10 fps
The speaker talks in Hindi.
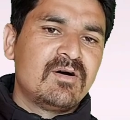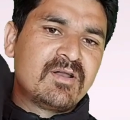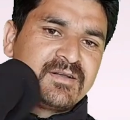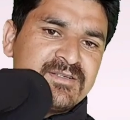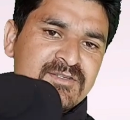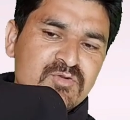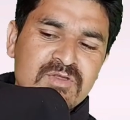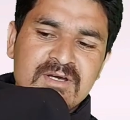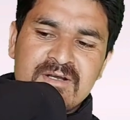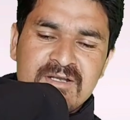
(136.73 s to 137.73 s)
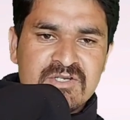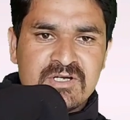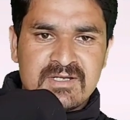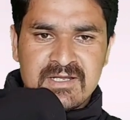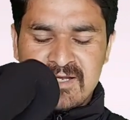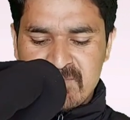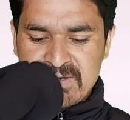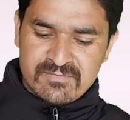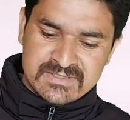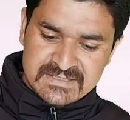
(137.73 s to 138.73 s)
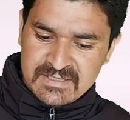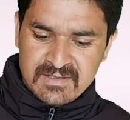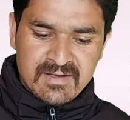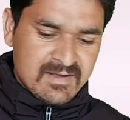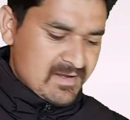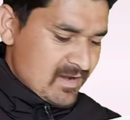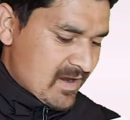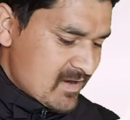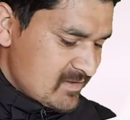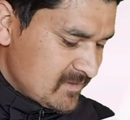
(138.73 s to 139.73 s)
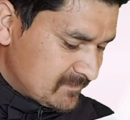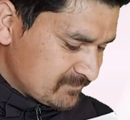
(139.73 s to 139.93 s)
और सुंदर टी शर्ट के लिए एक बार फिर से एंड